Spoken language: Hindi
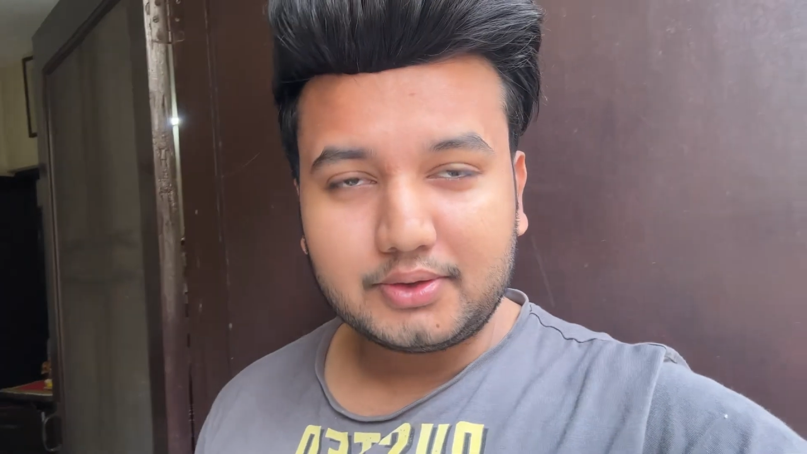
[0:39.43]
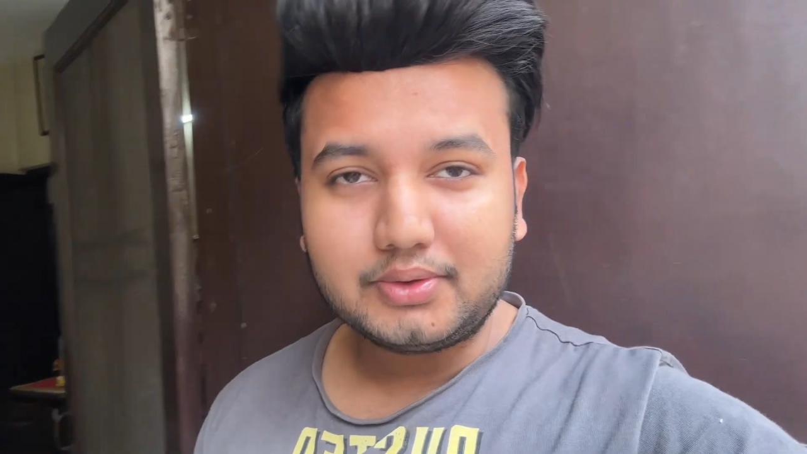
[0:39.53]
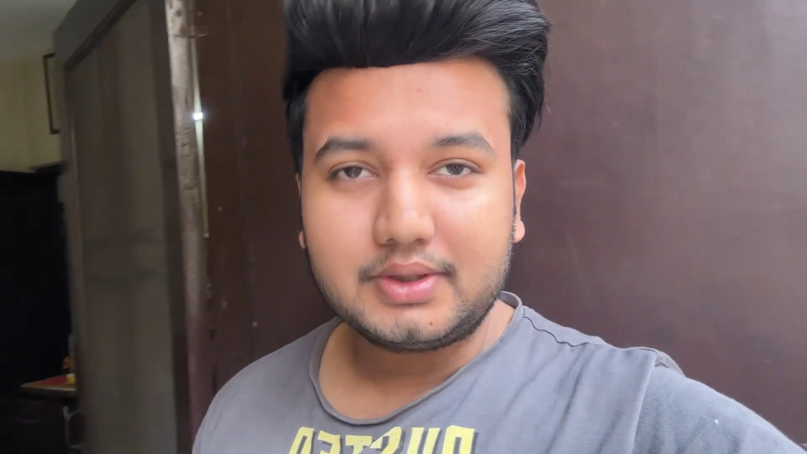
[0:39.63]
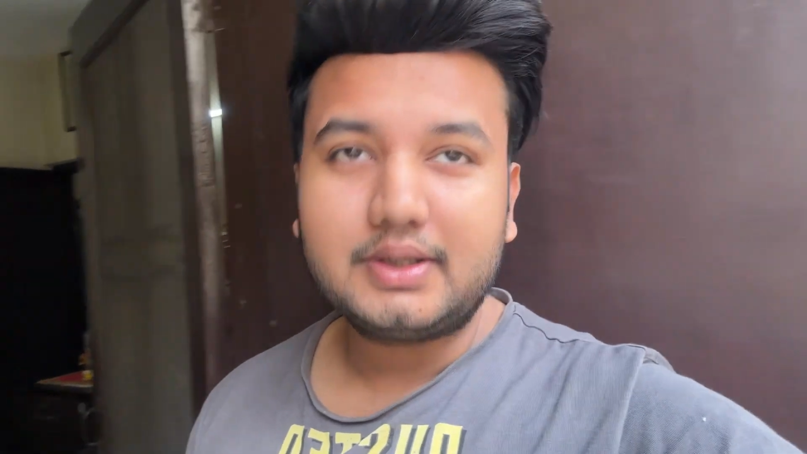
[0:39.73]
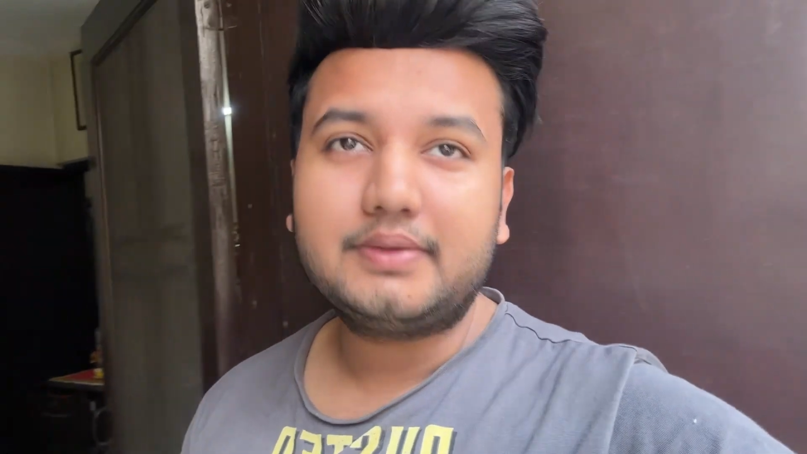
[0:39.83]

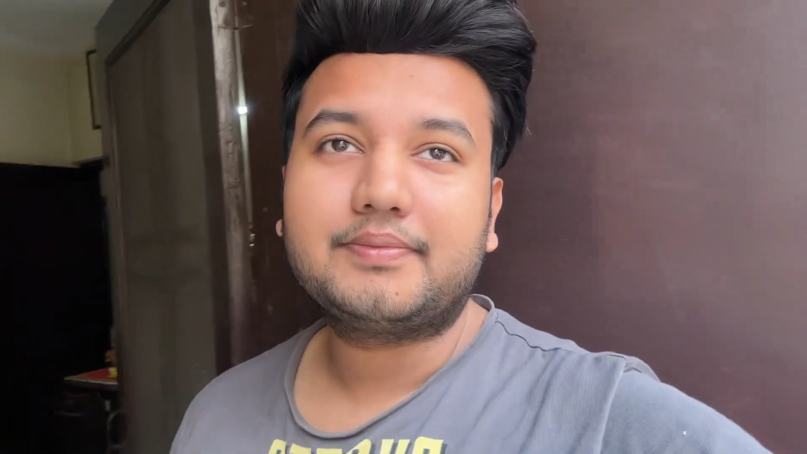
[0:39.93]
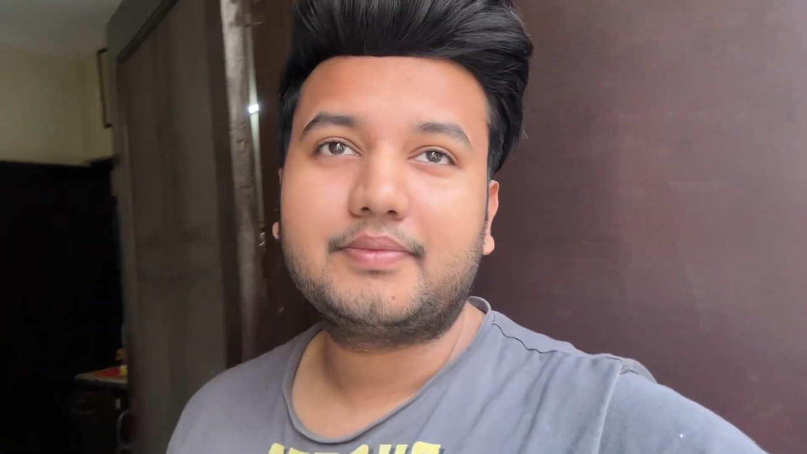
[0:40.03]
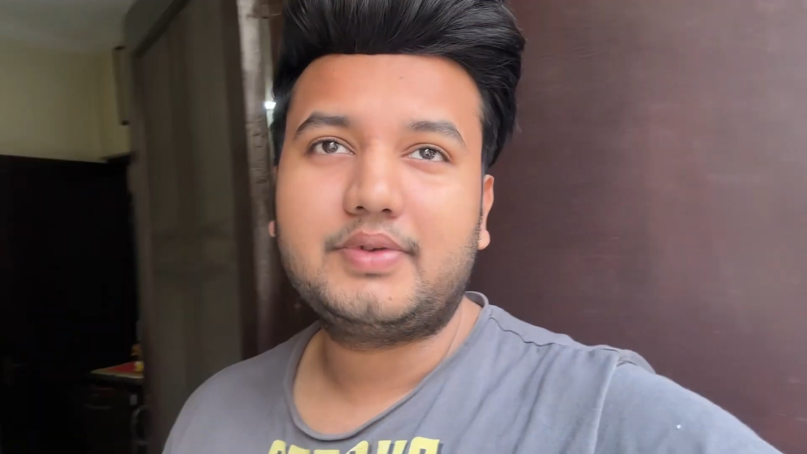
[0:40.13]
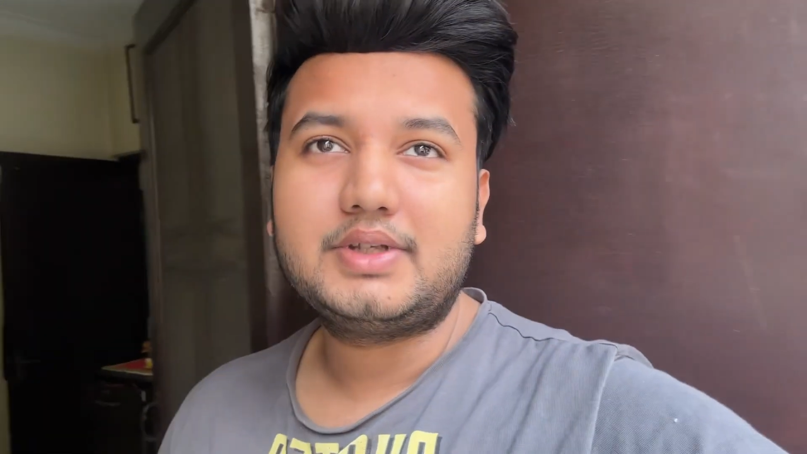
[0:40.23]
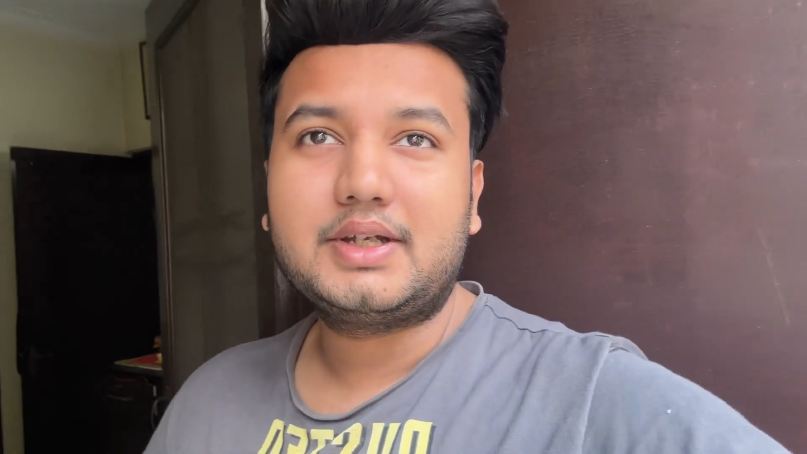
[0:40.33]
धोते हैं
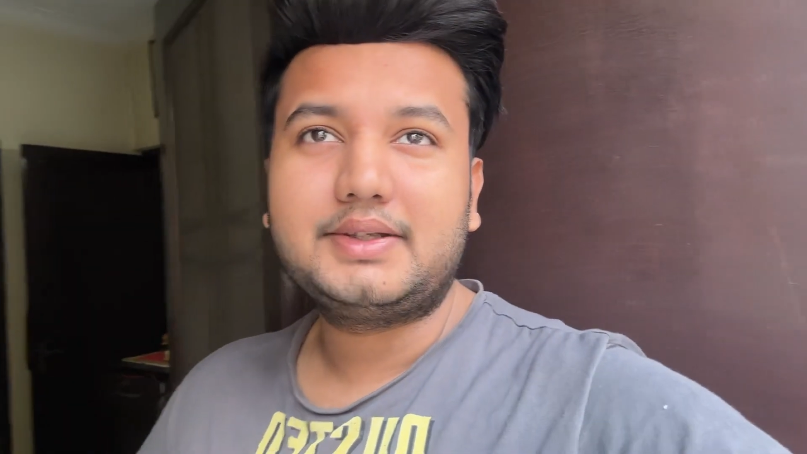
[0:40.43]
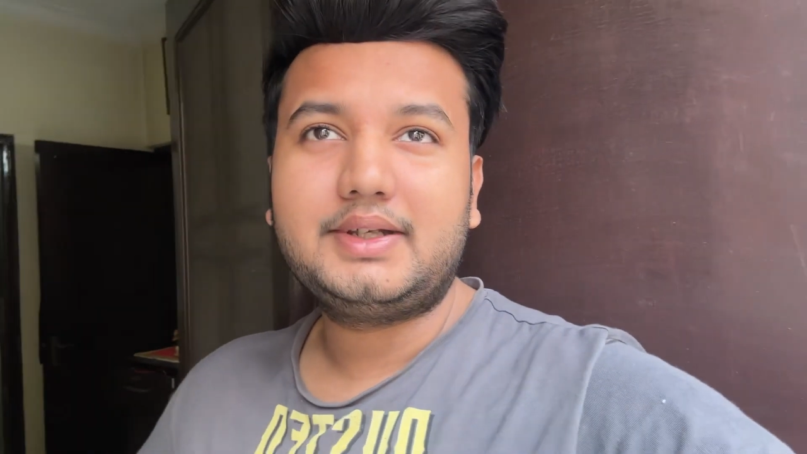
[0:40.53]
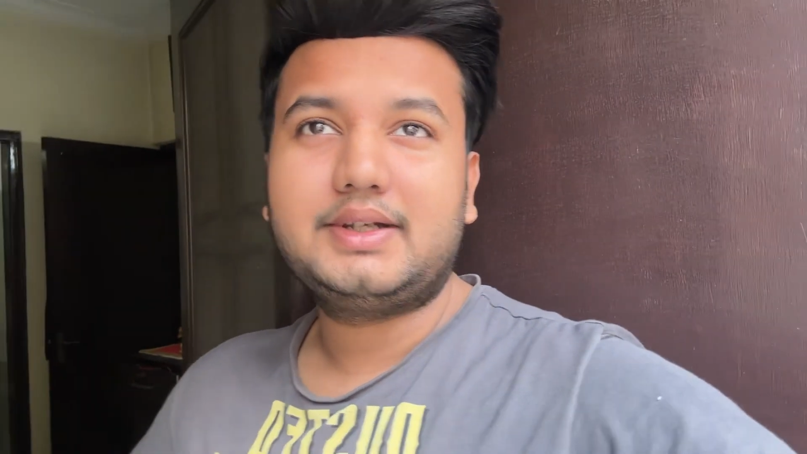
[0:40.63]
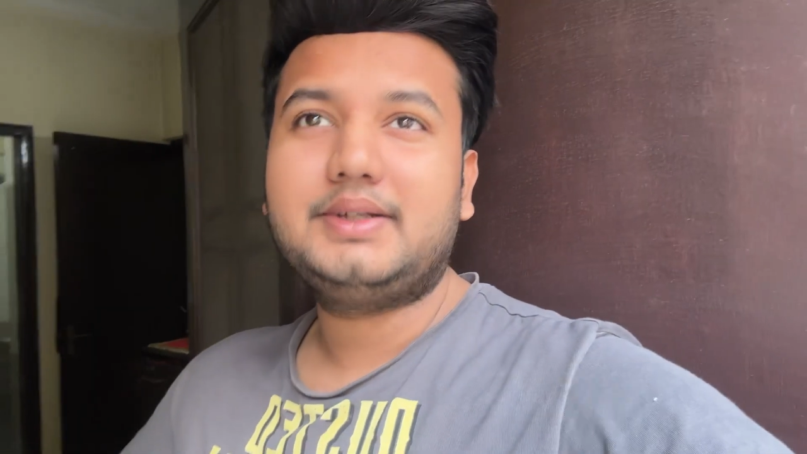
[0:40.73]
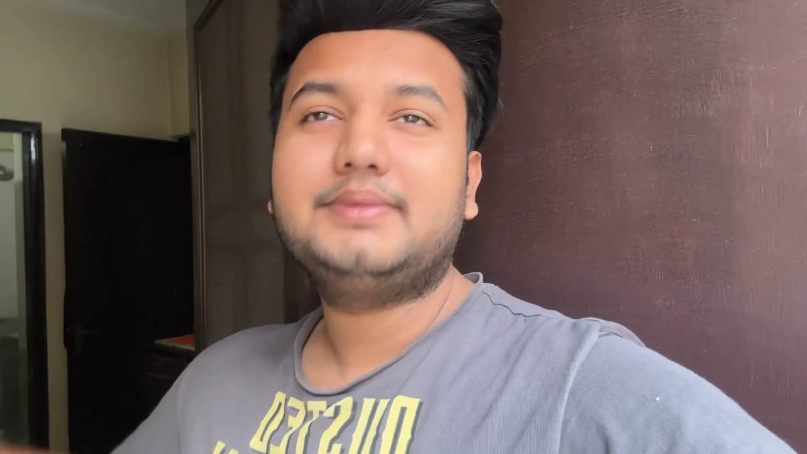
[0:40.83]
फिर जाते हैं
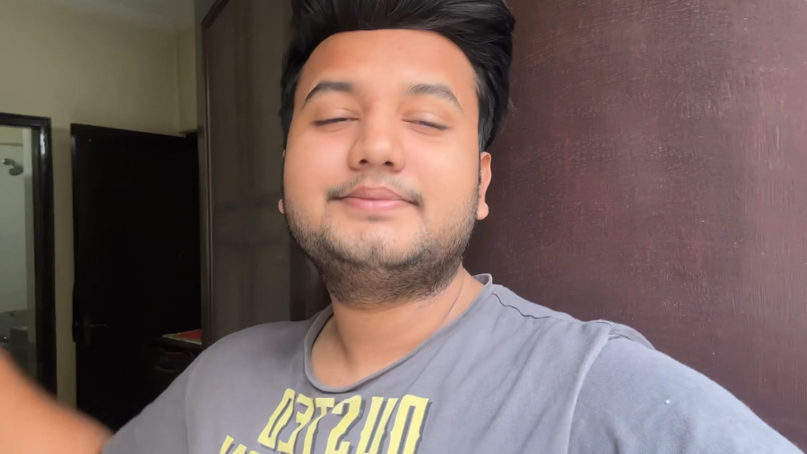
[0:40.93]
कहीं